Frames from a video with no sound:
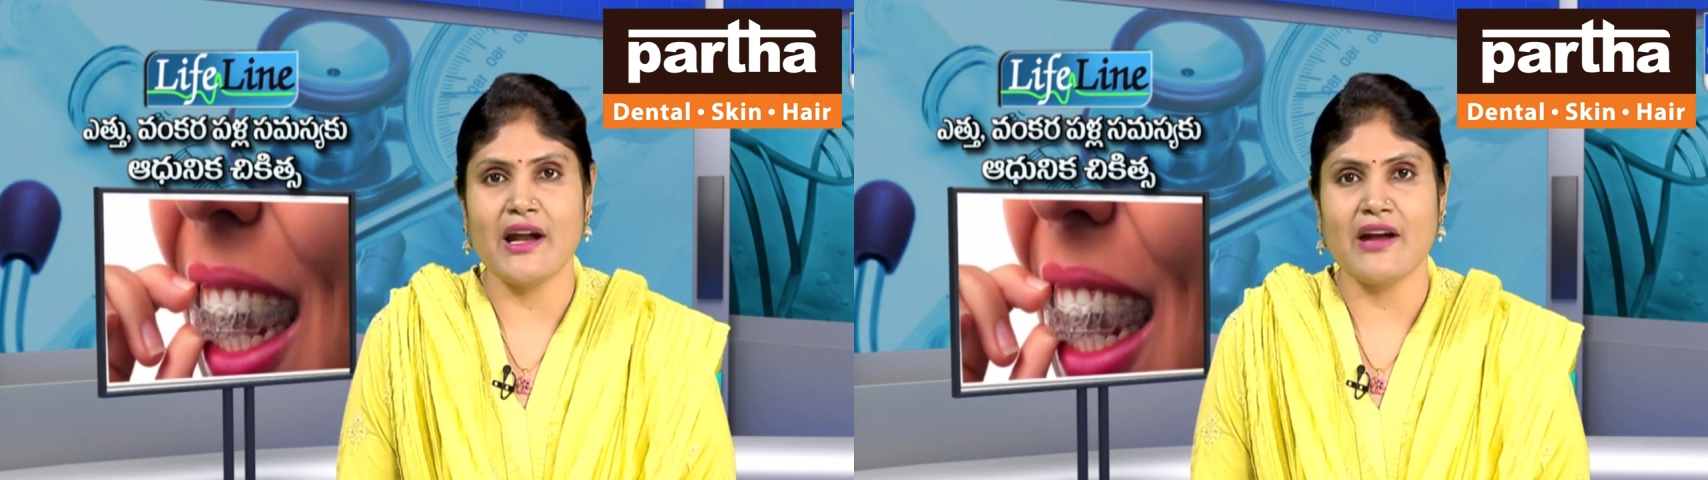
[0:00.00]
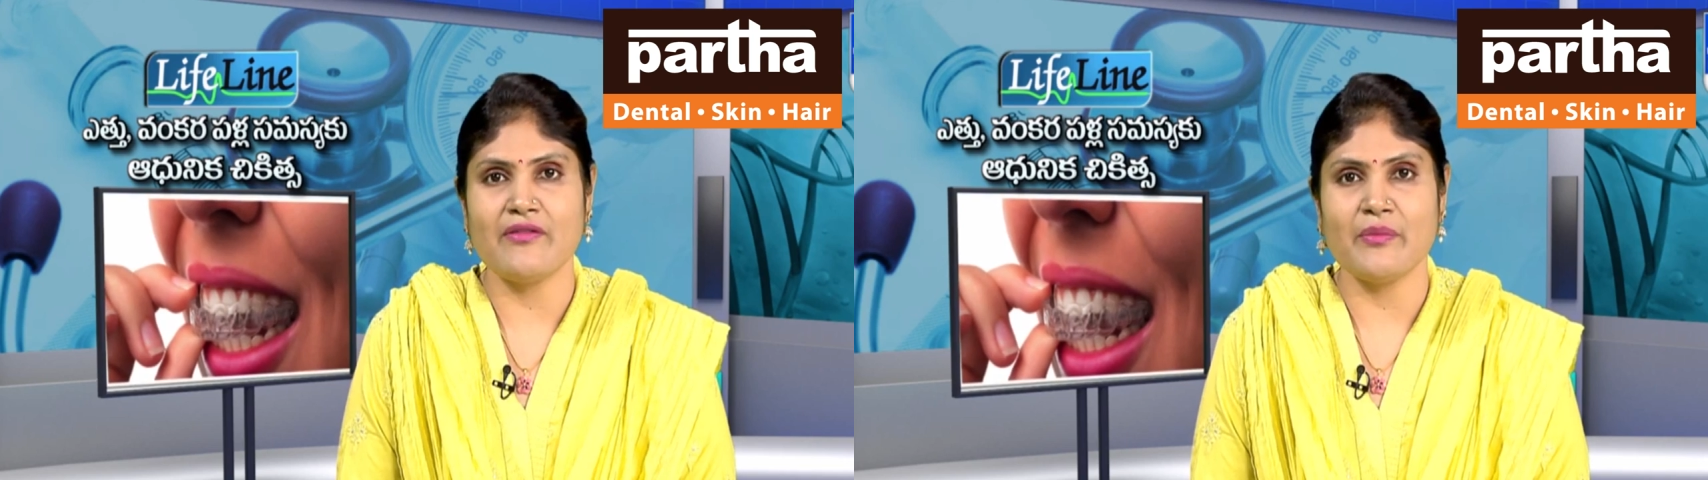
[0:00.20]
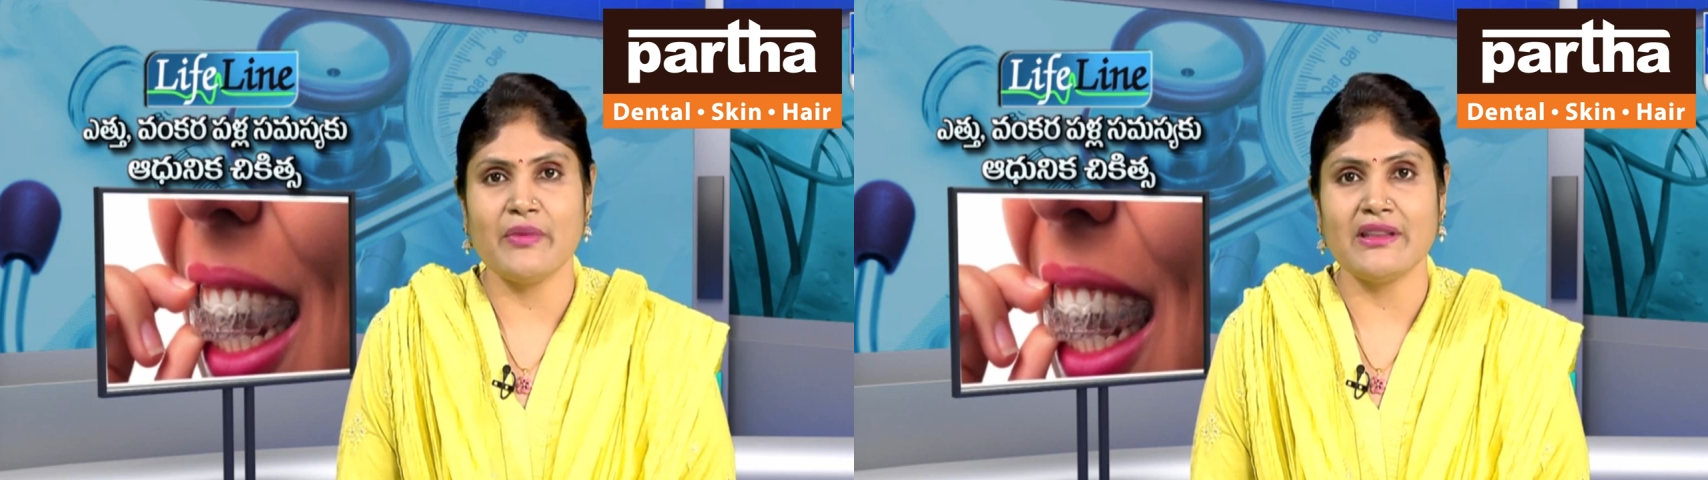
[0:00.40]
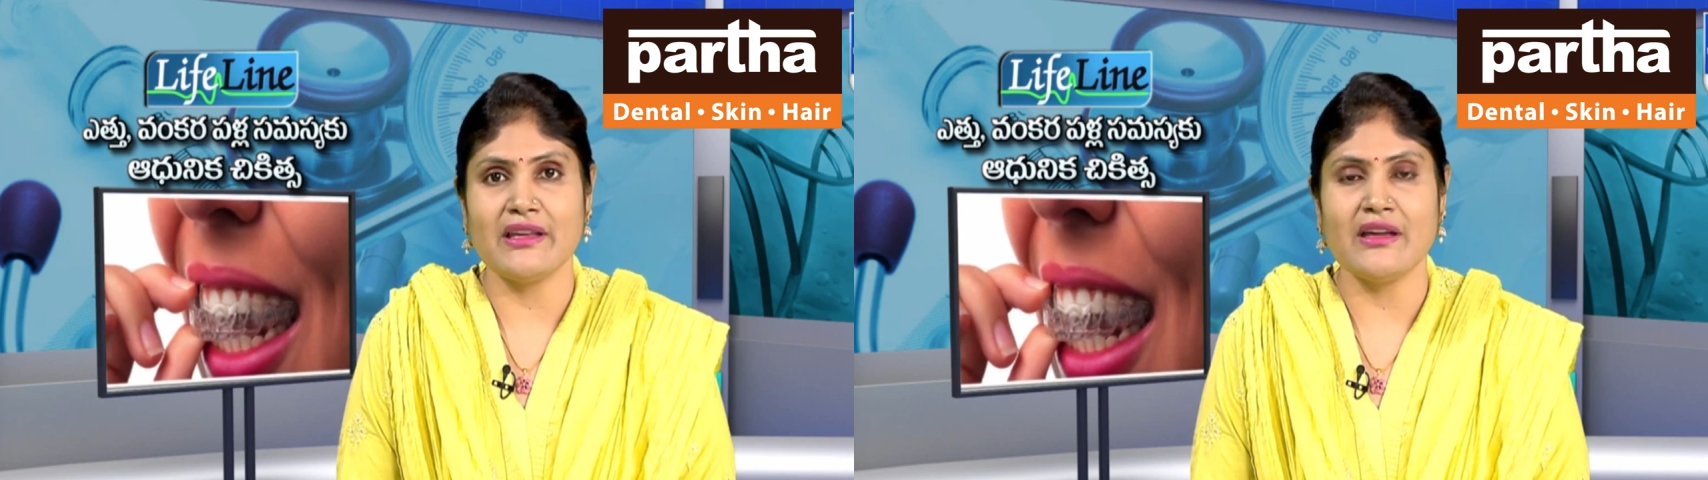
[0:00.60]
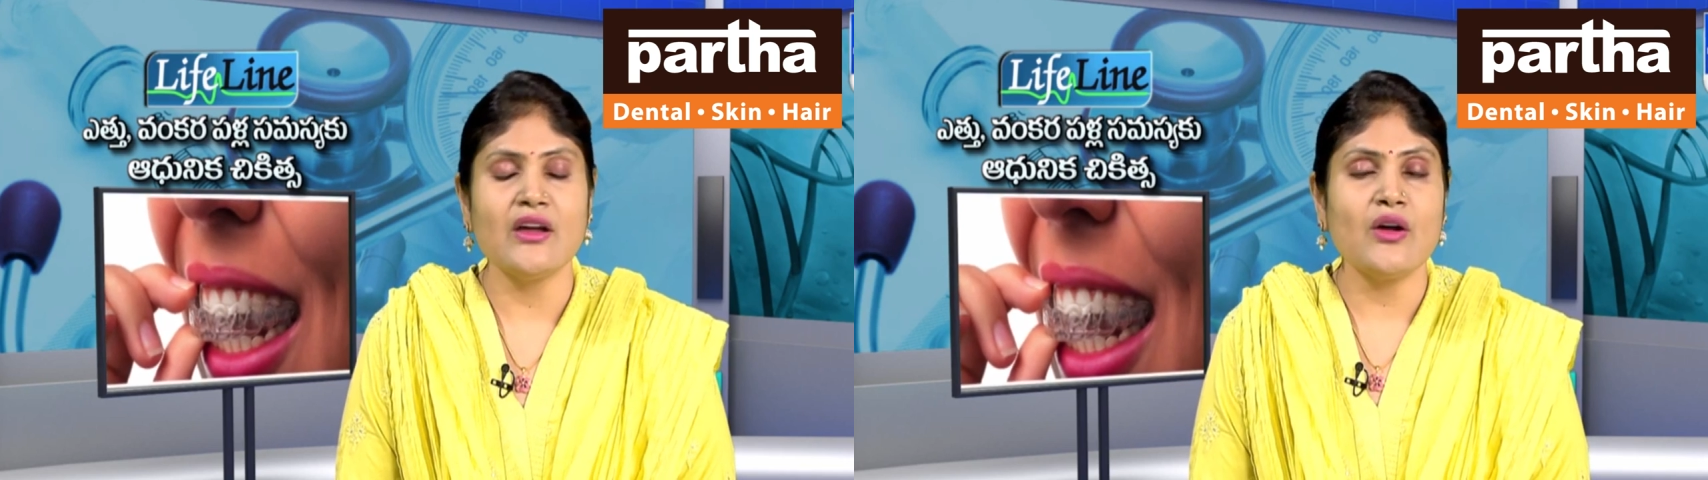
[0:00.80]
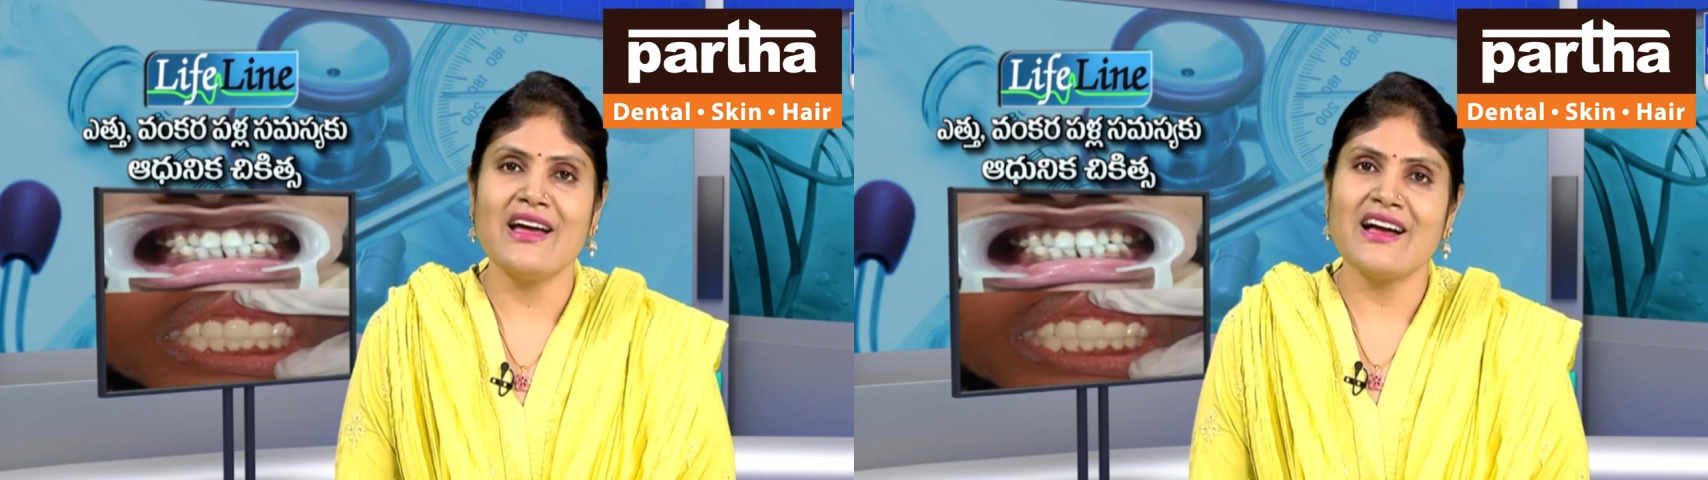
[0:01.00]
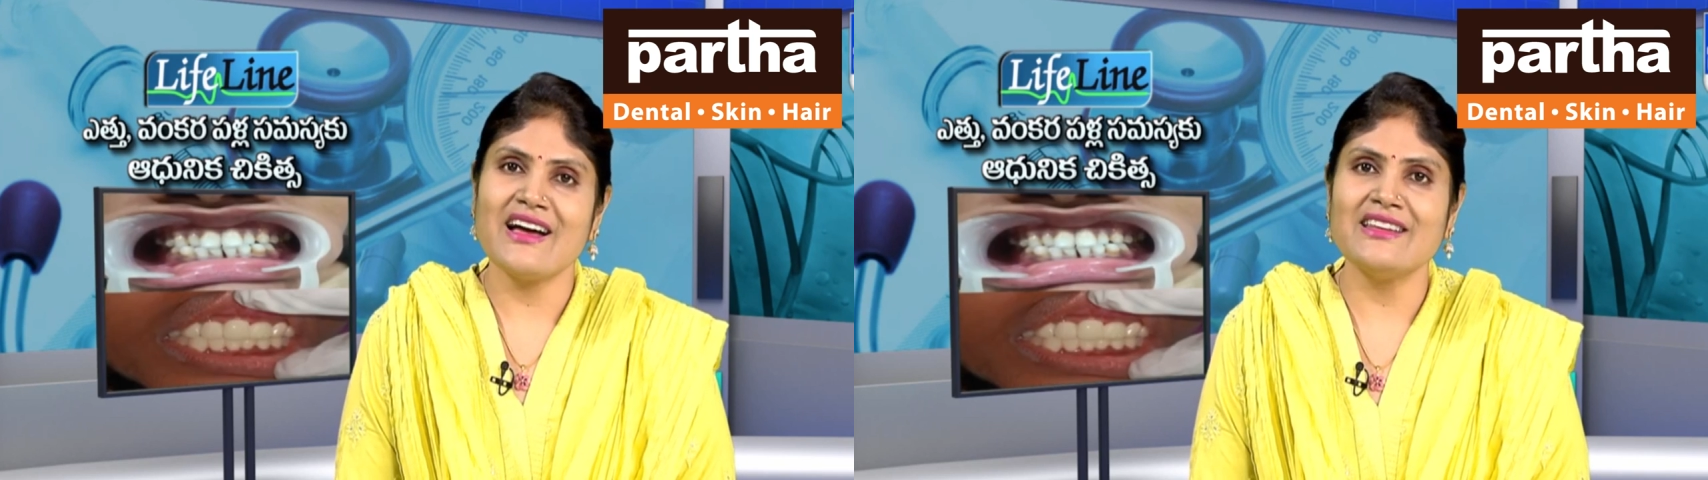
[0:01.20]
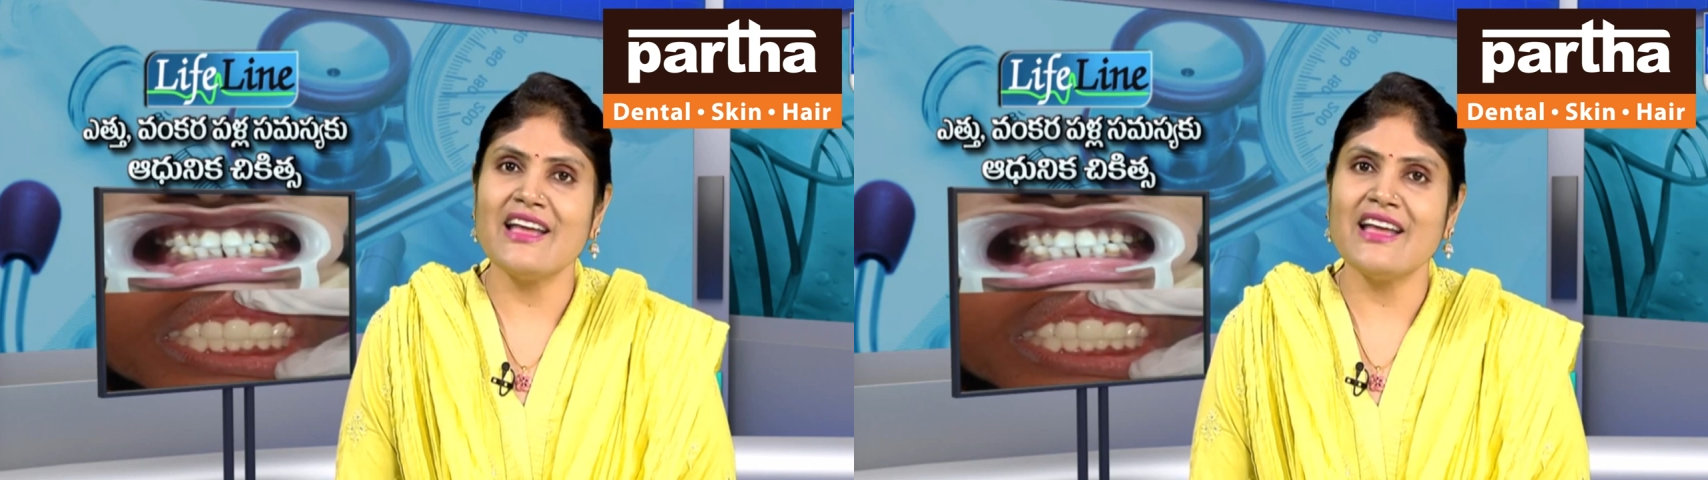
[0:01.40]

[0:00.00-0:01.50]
రావడం ఇబ్బంది కానీ